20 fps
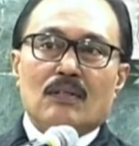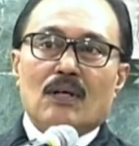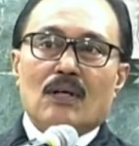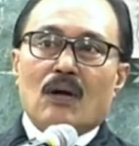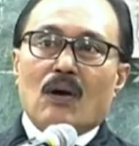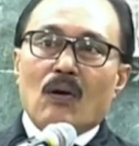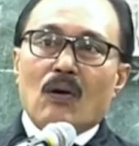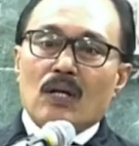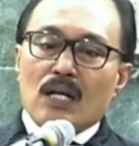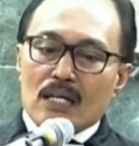
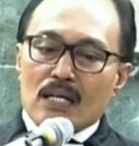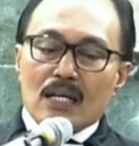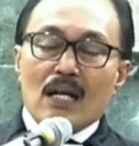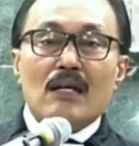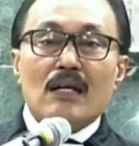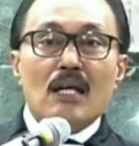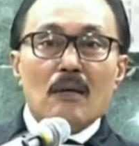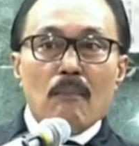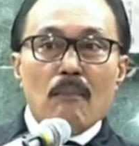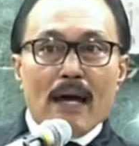Orang yang
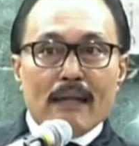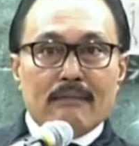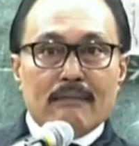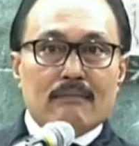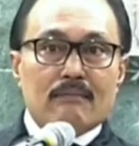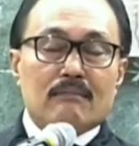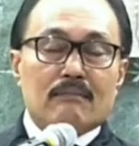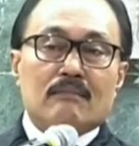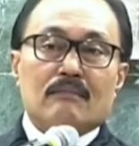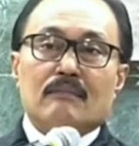hebat.
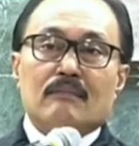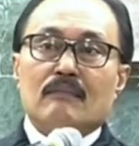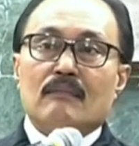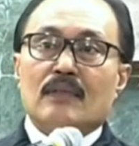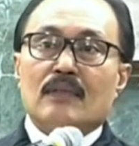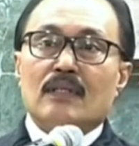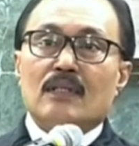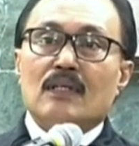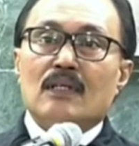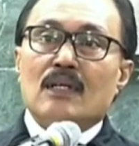
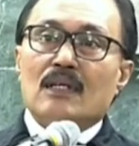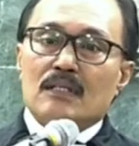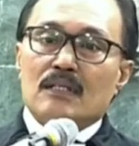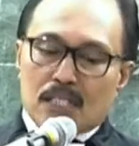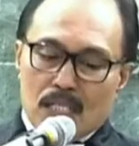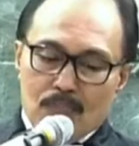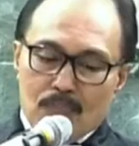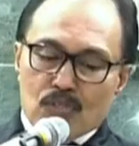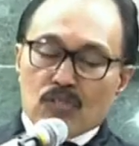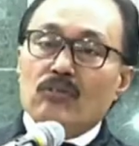
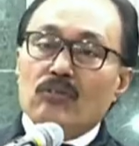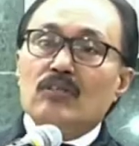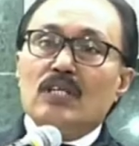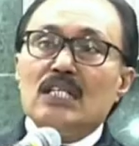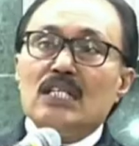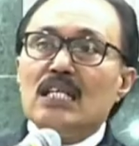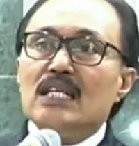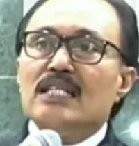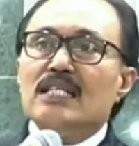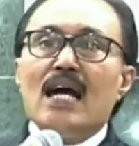Simpson
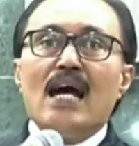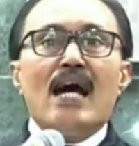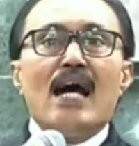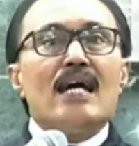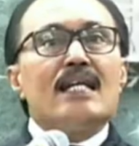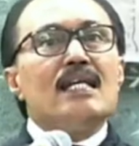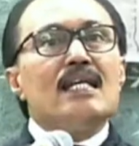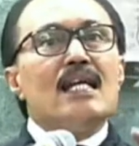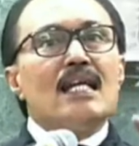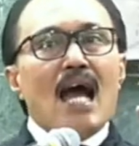ini
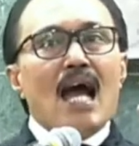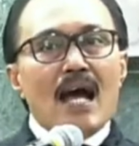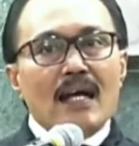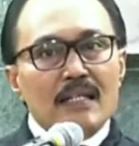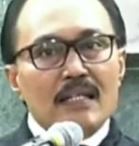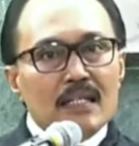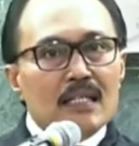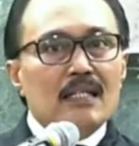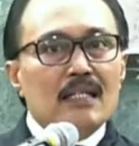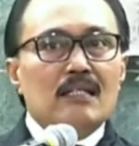dari
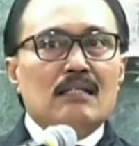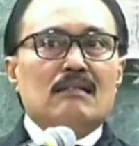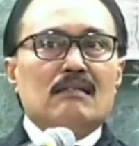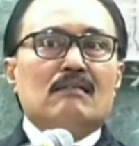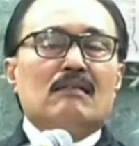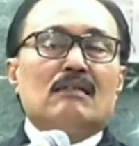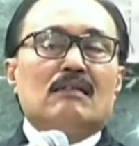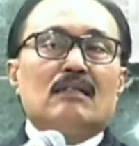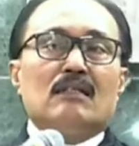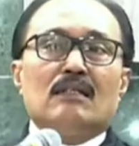lahir
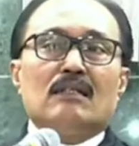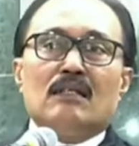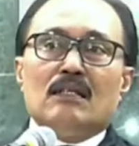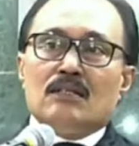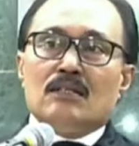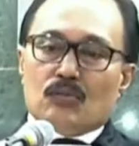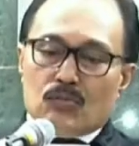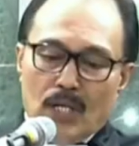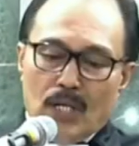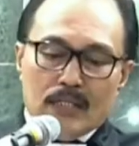
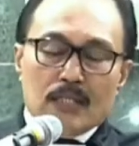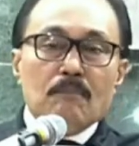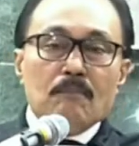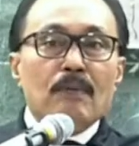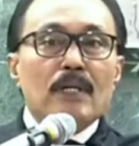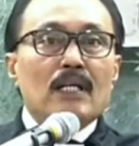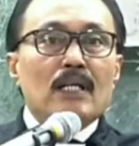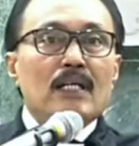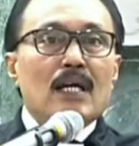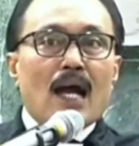sudah
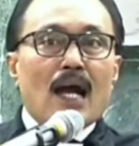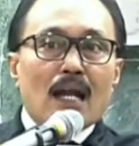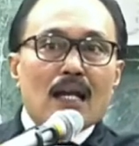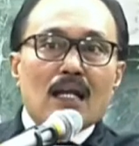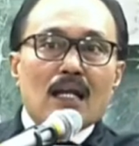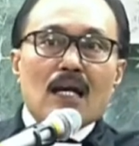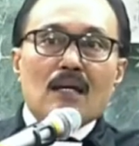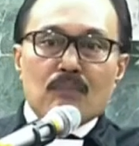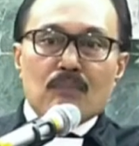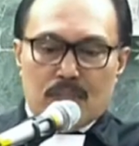dipilih
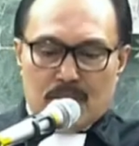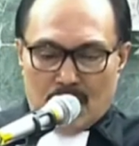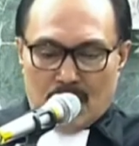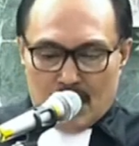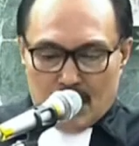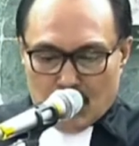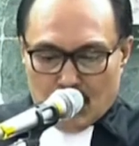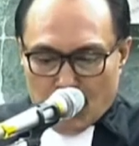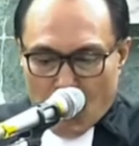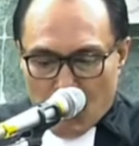Allah menjadi
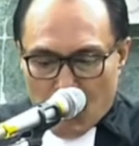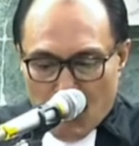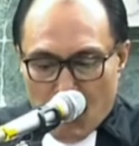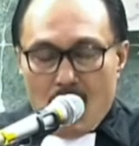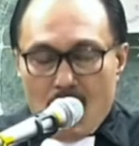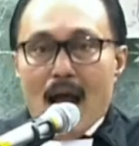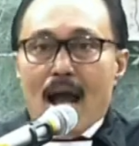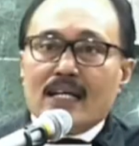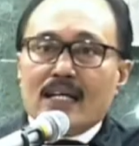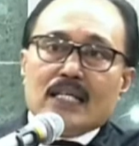tokoh
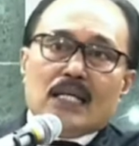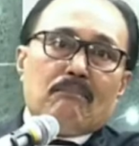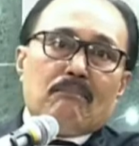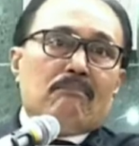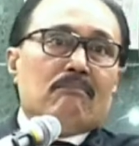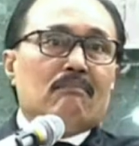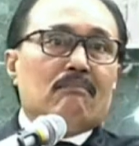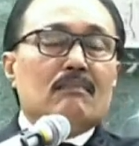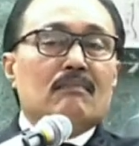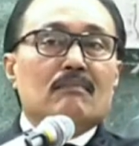hakim.
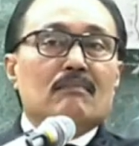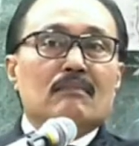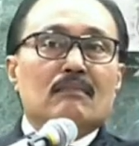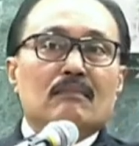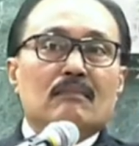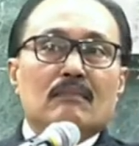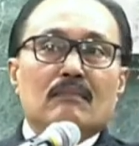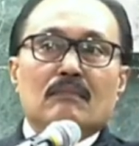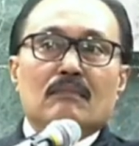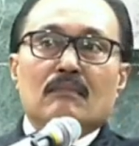
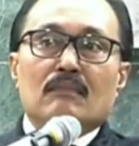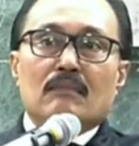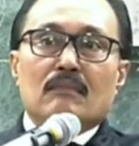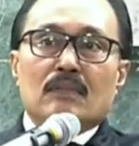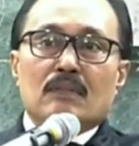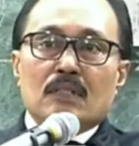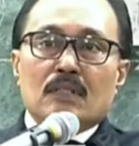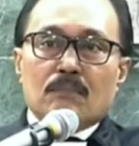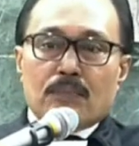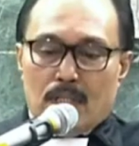
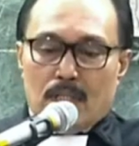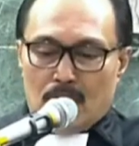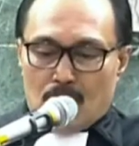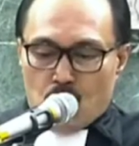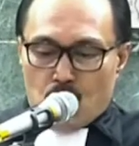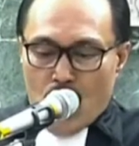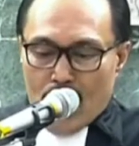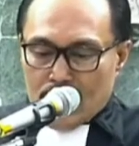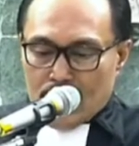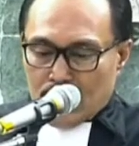Diberi
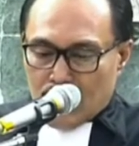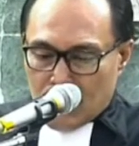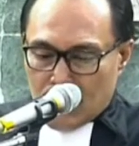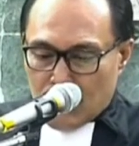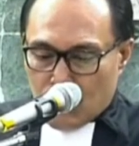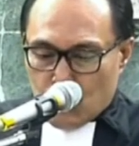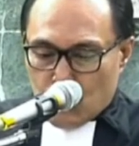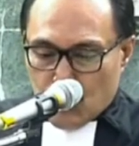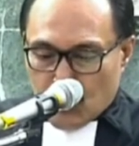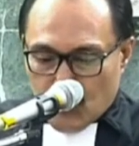kuasa
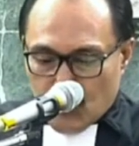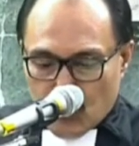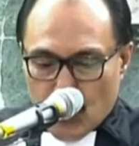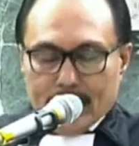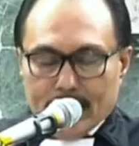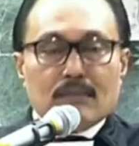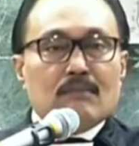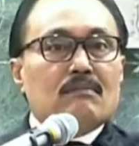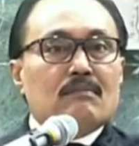kuat.